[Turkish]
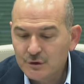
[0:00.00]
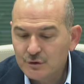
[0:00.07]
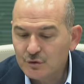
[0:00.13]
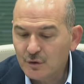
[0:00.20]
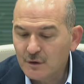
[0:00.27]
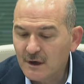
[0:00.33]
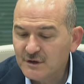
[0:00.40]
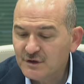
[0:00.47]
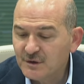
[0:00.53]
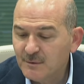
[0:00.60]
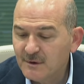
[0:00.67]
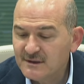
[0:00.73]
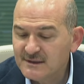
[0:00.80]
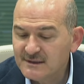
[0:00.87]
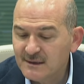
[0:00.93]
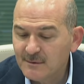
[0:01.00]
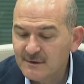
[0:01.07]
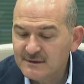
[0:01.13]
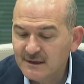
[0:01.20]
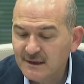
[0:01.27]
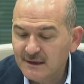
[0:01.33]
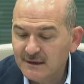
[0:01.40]
Sokağa çıkma
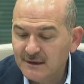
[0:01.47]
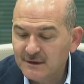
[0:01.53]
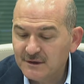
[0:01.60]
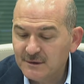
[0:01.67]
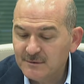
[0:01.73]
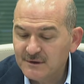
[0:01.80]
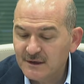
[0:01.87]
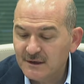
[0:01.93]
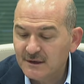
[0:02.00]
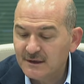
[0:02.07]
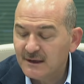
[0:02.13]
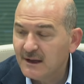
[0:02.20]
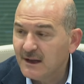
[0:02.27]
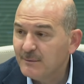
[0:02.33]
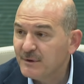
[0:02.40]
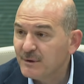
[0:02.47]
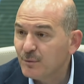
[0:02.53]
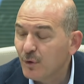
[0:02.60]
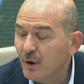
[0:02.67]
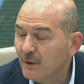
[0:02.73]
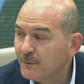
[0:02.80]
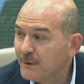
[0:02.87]
kısıtlaması ile ilgili kimsenin genel bir
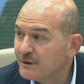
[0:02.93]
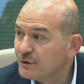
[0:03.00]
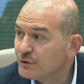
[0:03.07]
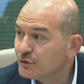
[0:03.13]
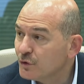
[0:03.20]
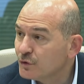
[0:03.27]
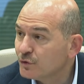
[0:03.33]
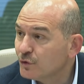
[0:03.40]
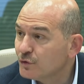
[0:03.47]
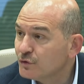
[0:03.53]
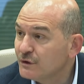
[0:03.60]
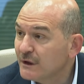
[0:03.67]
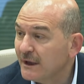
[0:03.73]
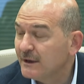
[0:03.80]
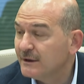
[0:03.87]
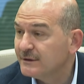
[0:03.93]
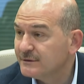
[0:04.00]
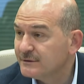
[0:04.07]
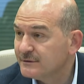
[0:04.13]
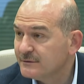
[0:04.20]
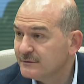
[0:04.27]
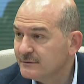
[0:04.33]
muafiyeti söz konusu değildir.
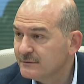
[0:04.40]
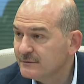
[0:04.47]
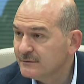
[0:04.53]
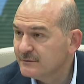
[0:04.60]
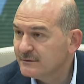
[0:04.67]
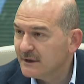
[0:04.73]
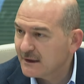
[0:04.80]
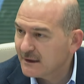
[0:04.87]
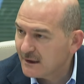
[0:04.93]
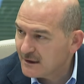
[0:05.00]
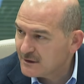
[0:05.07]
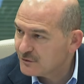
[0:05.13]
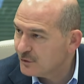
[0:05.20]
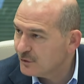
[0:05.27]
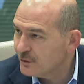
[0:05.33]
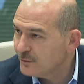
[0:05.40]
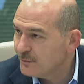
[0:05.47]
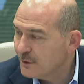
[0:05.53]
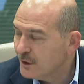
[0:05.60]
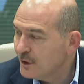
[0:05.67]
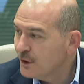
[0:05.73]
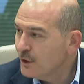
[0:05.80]
Tekrardan söylüyorum.
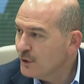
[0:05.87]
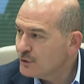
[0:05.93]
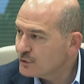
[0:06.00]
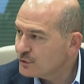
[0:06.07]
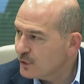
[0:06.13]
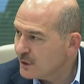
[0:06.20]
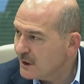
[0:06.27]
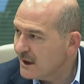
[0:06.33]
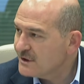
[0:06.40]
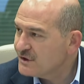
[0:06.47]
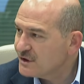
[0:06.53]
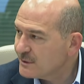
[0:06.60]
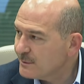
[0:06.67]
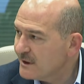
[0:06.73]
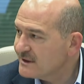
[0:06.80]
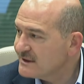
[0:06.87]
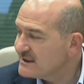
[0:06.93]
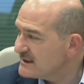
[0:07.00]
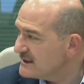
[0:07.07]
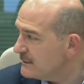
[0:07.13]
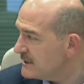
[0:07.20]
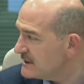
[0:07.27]
Sokağa çıkma
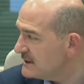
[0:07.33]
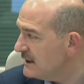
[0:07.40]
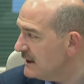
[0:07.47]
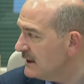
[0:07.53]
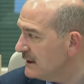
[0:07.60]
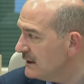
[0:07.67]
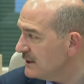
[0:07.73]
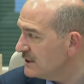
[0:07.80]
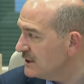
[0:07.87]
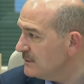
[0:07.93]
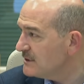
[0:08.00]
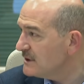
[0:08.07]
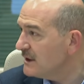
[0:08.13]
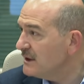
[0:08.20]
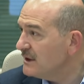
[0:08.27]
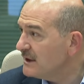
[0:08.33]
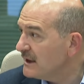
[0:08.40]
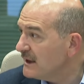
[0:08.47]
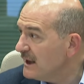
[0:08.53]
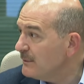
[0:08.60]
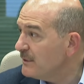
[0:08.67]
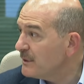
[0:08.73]
kısıtlaması ile ilgili kimsenin
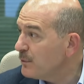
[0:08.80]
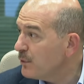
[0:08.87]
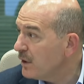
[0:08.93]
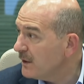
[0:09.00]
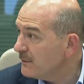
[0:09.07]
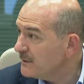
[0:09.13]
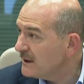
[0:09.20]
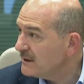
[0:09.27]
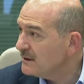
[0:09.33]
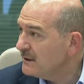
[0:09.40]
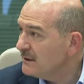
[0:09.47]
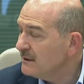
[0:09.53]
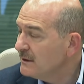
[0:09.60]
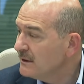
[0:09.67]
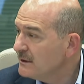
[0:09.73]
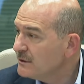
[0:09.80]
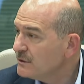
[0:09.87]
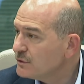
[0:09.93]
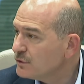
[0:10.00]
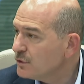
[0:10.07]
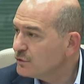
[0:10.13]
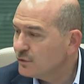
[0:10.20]
genel bir muafiyeti
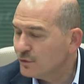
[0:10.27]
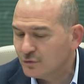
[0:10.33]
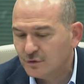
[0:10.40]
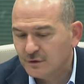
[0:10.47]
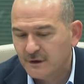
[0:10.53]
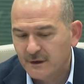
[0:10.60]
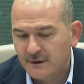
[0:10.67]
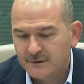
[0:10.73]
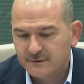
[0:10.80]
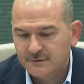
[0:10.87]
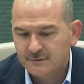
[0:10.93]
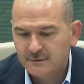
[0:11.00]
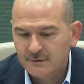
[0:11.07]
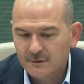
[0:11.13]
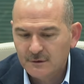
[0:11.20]
söz konusu değildir.